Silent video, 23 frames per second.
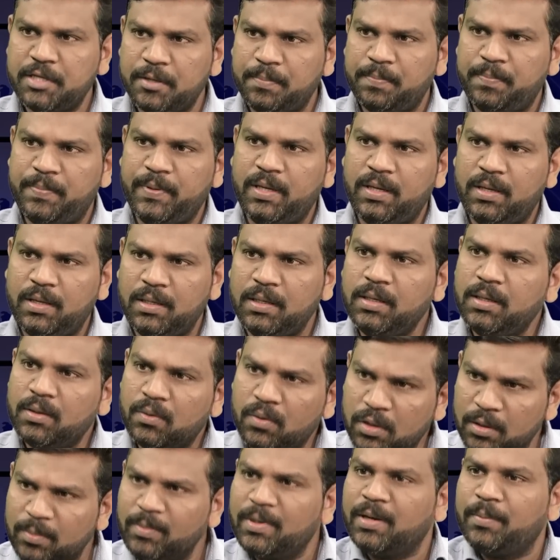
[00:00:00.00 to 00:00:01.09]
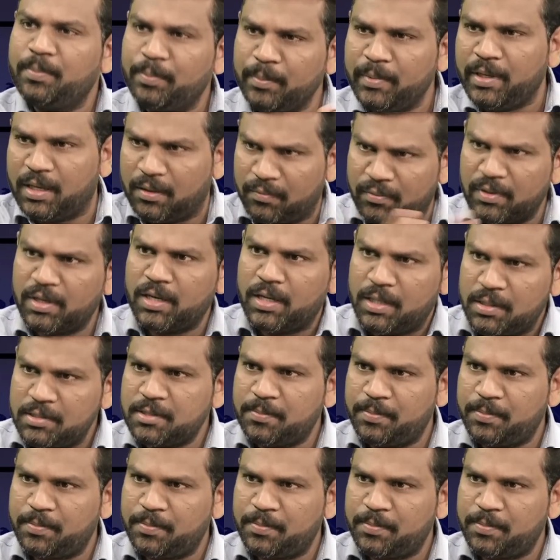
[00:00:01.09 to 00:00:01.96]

చెప్పి ఈ రోడ్ మ్యాప్ మీరివ్వండి అని